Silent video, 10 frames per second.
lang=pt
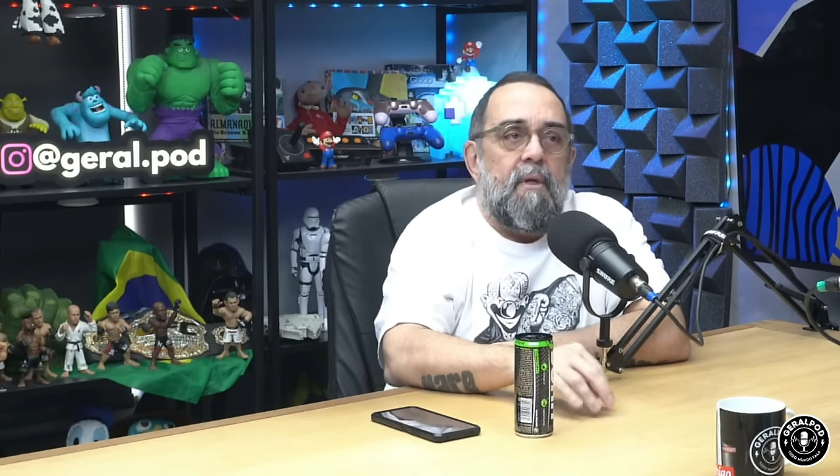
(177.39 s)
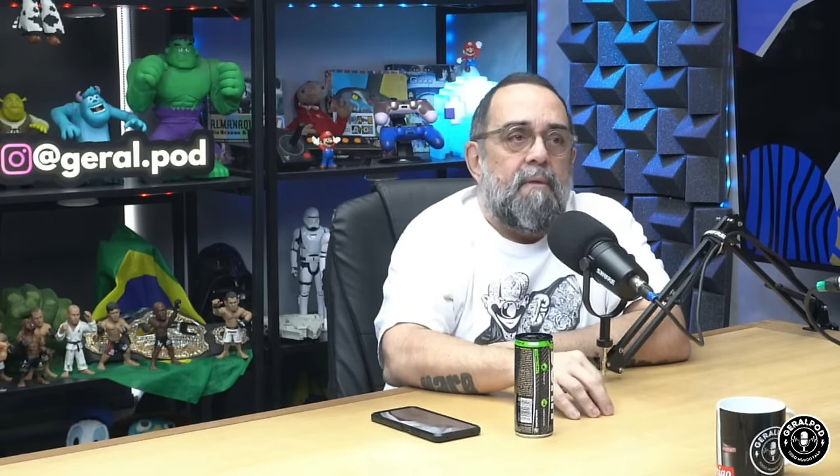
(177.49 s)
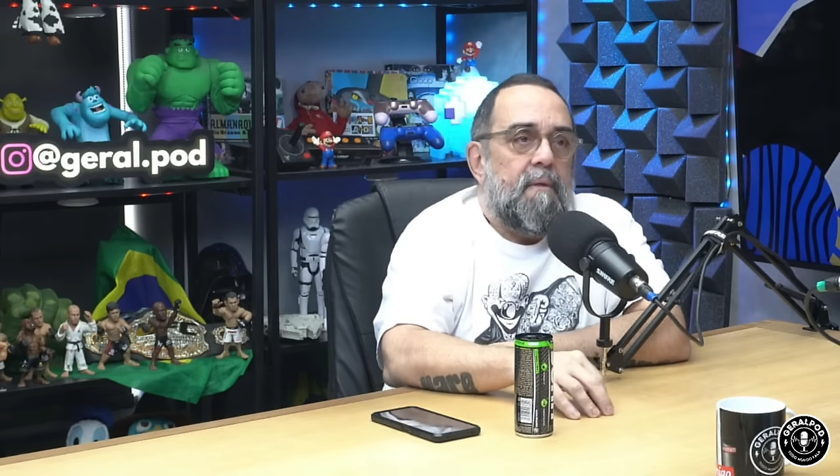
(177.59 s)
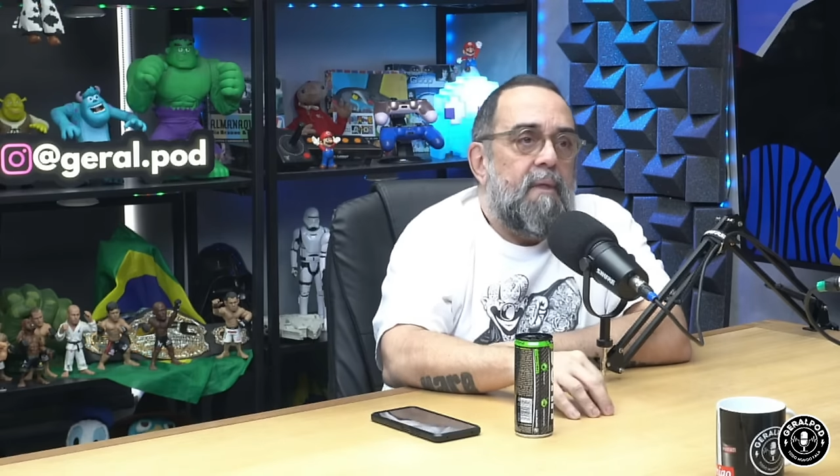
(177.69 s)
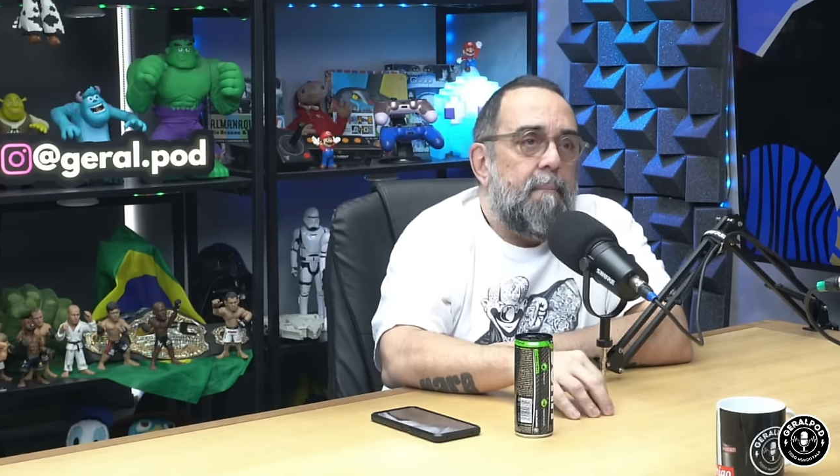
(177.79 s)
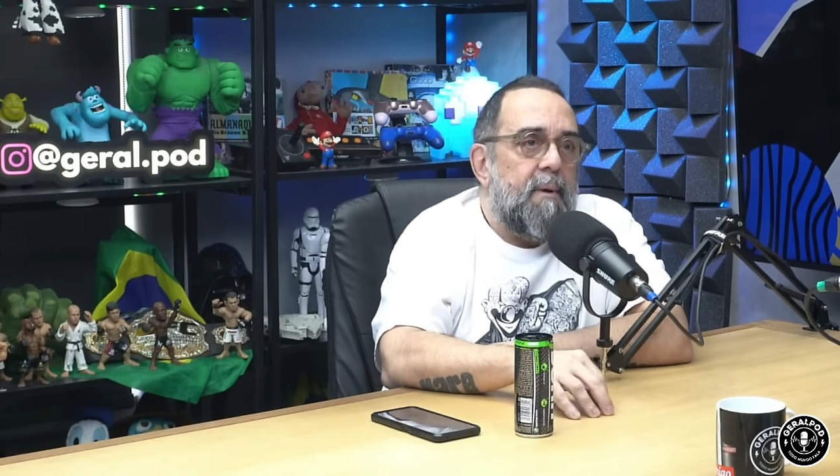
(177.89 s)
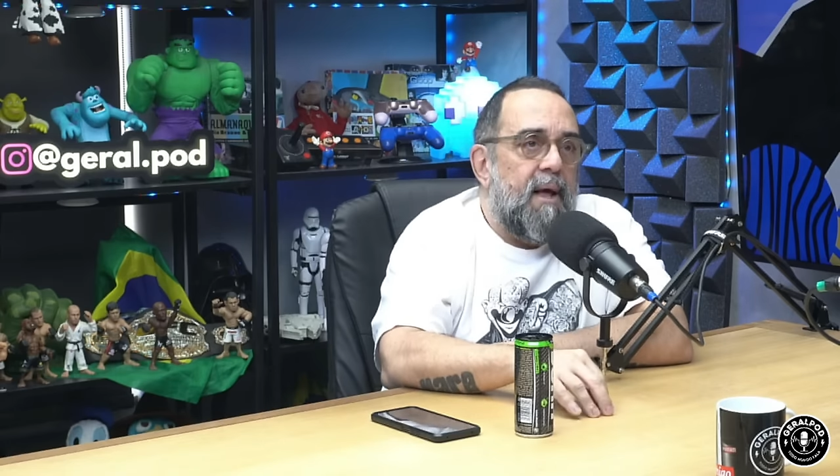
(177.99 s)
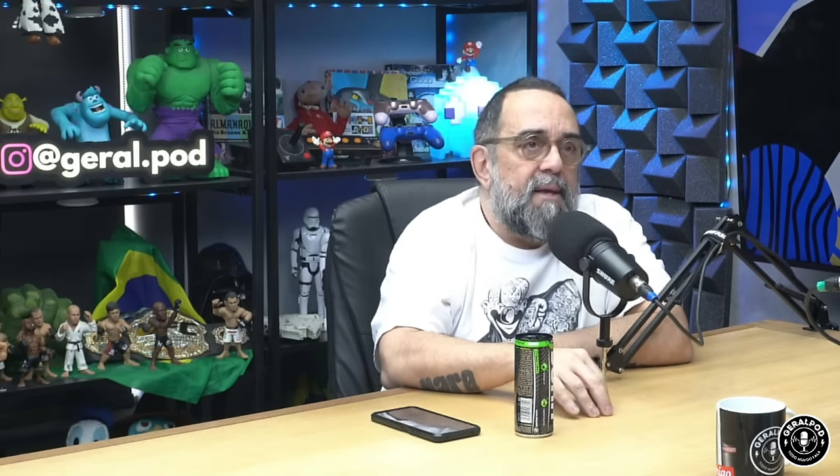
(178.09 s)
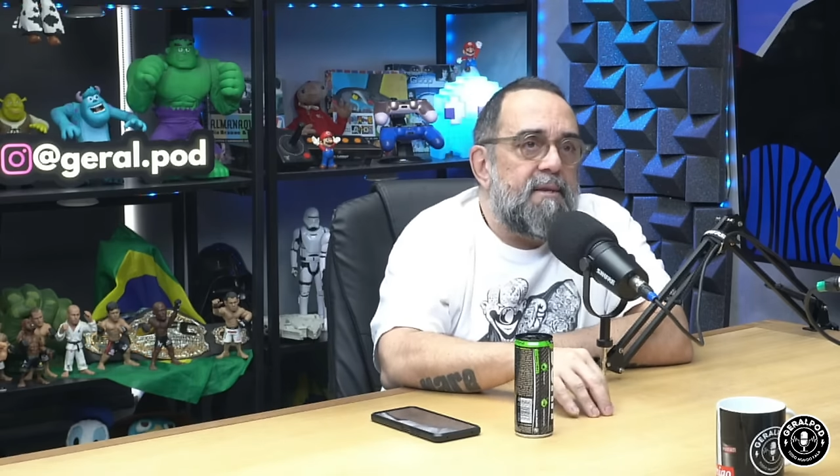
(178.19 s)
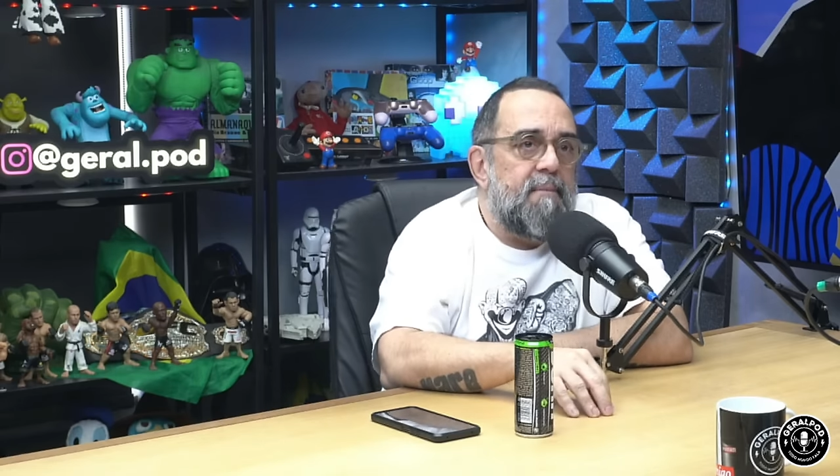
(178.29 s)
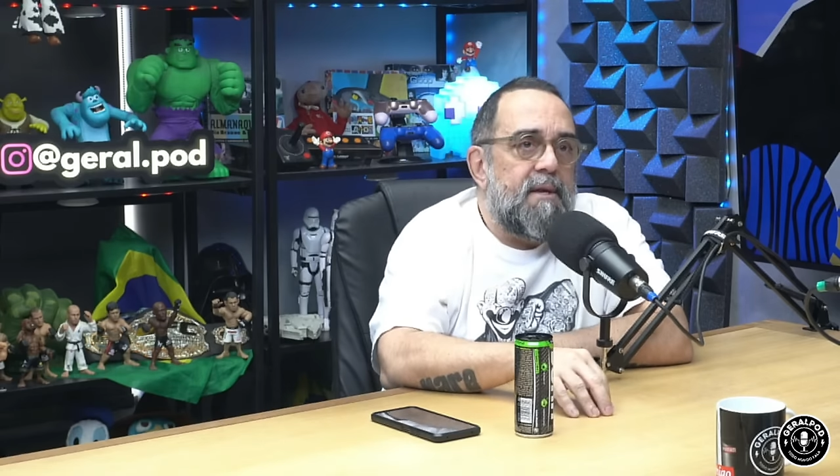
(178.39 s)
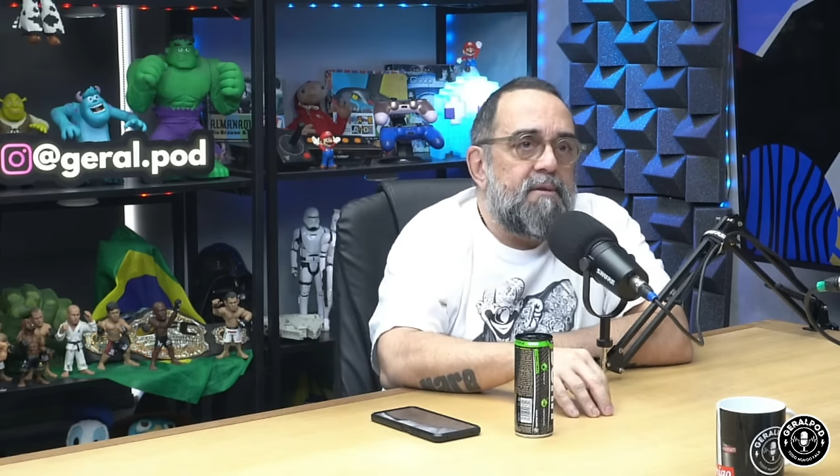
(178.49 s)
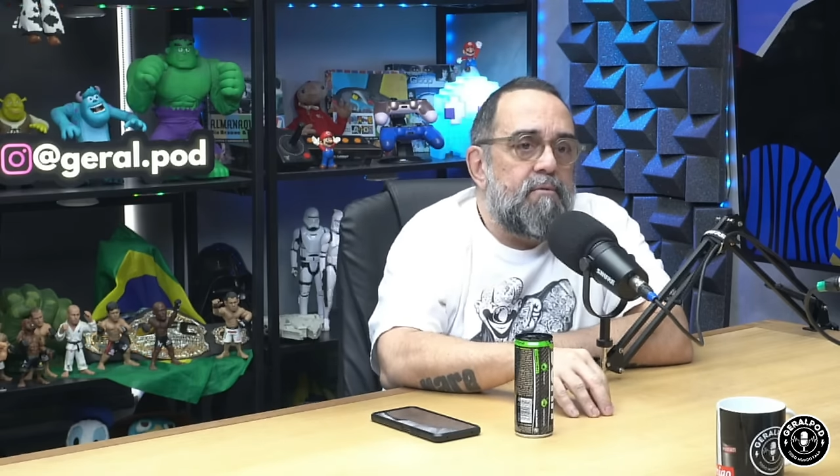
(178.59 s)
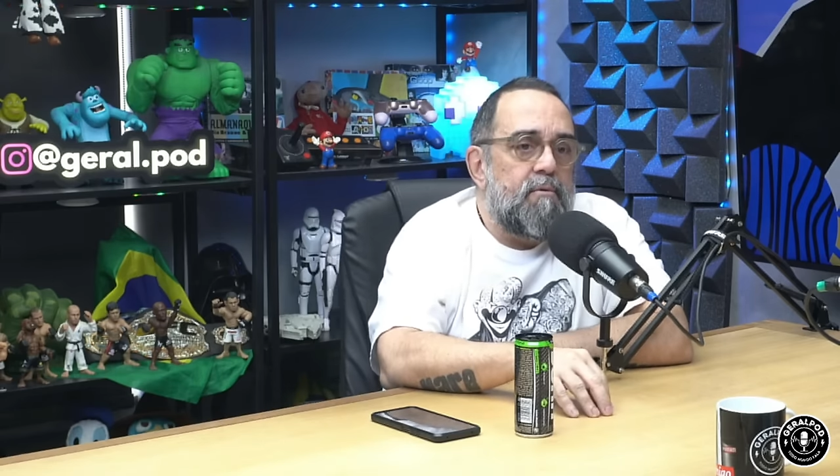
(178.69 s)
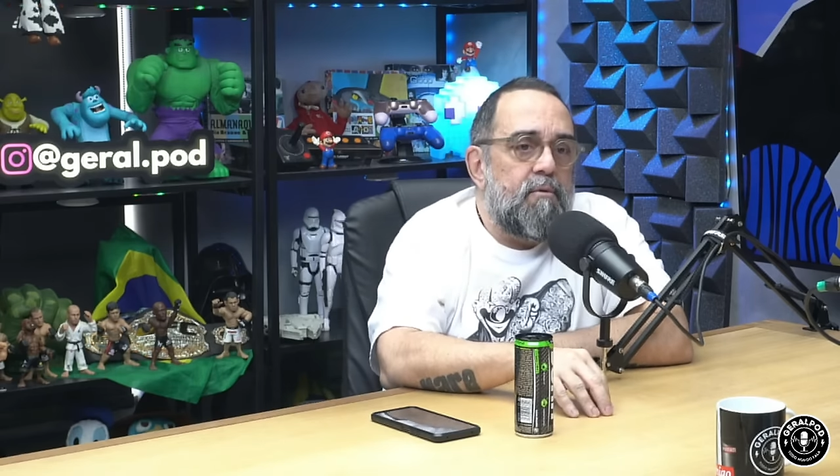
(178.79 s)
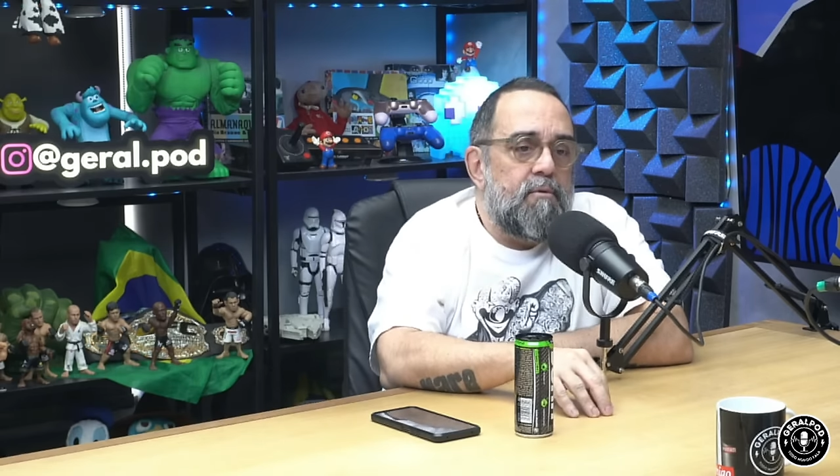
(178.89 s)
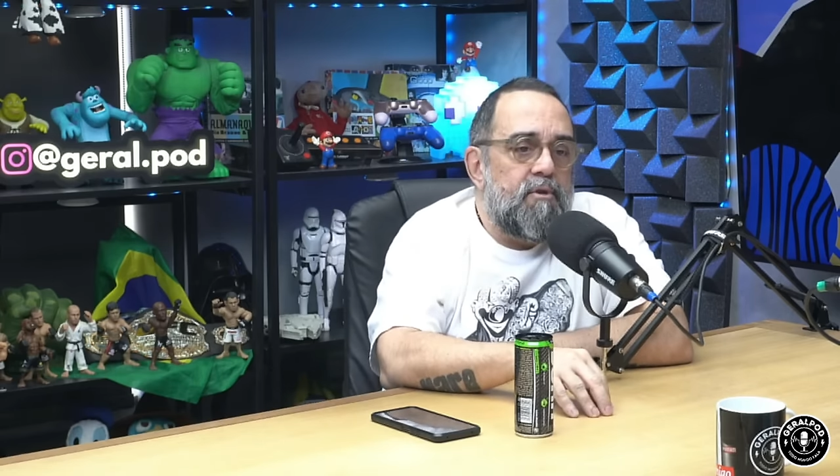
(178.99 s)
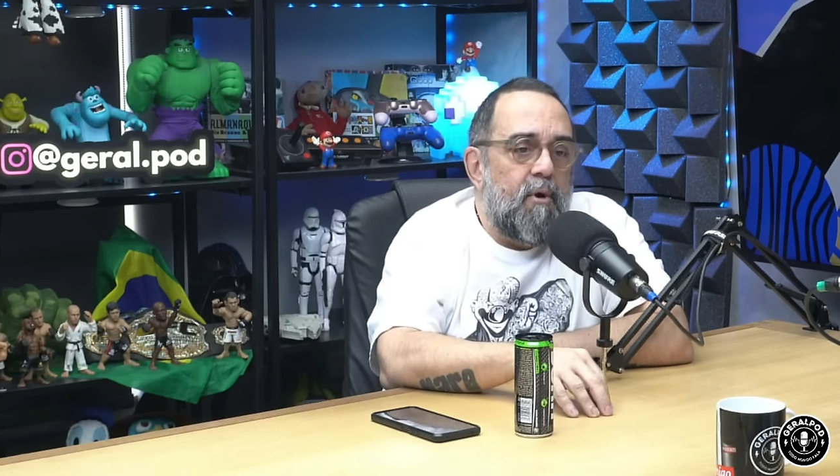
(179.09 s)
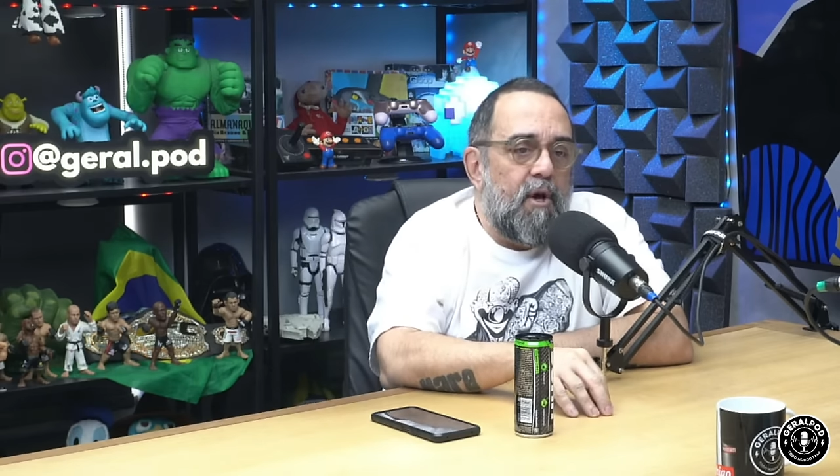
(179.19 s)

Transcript: na, na praça, mas o,